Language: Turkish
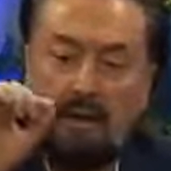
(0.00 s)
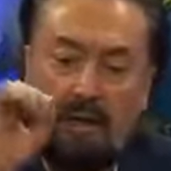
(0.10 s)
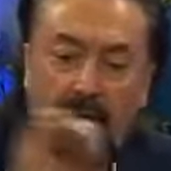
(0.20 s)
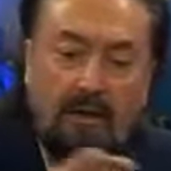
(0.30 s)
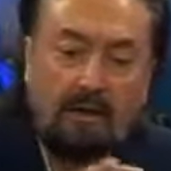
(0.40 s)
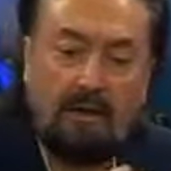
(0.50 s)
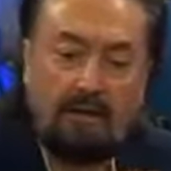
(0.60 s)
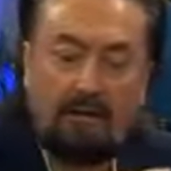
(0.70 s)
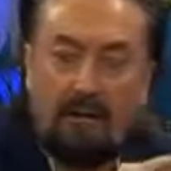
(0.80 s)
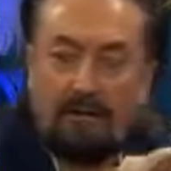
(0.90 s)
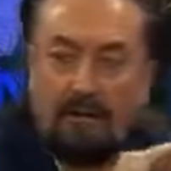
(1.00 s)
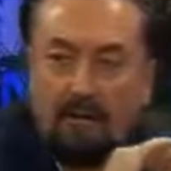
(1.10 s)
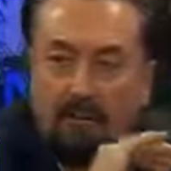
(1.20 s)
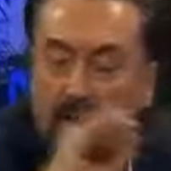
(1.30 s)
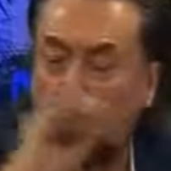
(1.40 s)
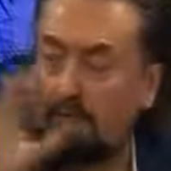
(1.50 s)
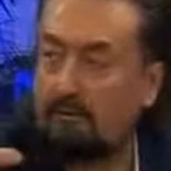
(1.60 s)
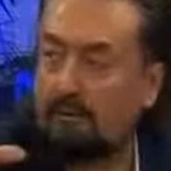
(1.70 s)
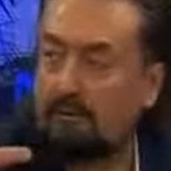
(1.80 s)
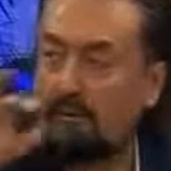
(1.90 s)
Her hakaretin altına bir
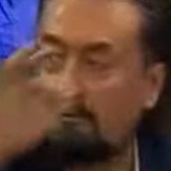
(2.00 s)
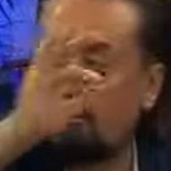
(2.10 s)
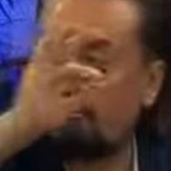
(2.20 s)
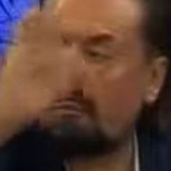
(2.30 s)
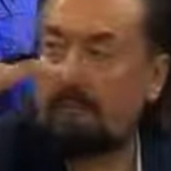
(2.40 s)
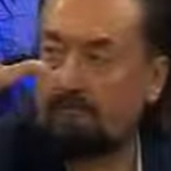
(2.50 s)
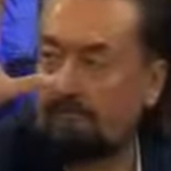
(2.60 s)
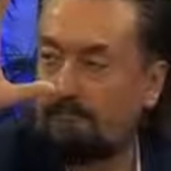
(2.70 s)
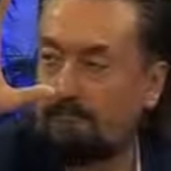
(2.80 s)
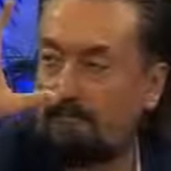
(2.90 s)
ayet koysunlar üstüne.